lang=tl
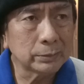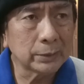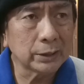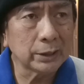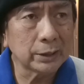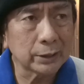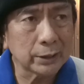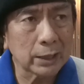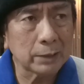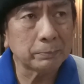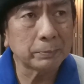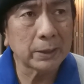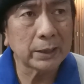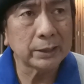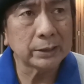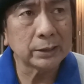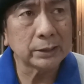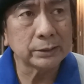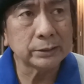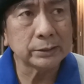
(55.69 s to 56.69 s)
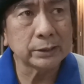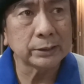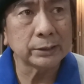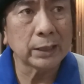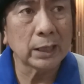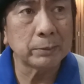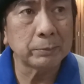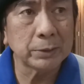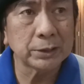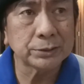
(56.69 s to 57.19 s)
nahirapan at
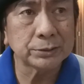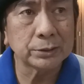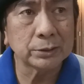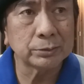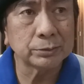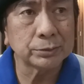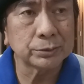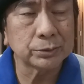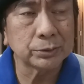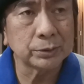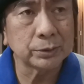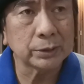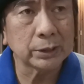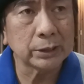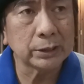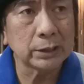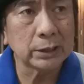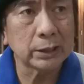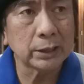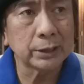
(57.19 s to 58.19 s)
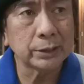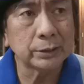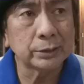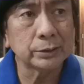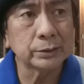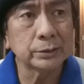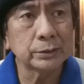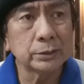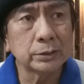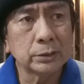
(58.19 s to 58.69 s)
na-damage ng gusto yung kanilang
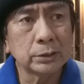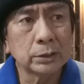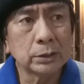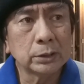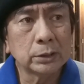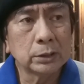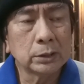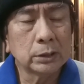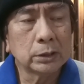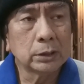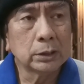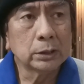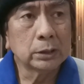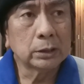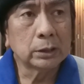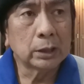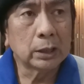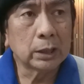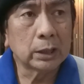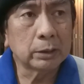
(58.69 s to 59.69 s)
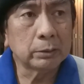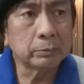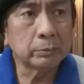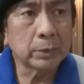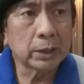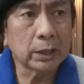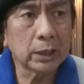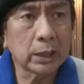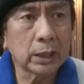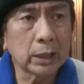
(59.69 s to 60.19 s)
ano uh,
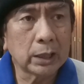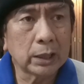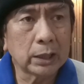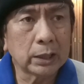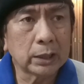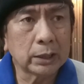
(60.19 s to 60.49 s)
mga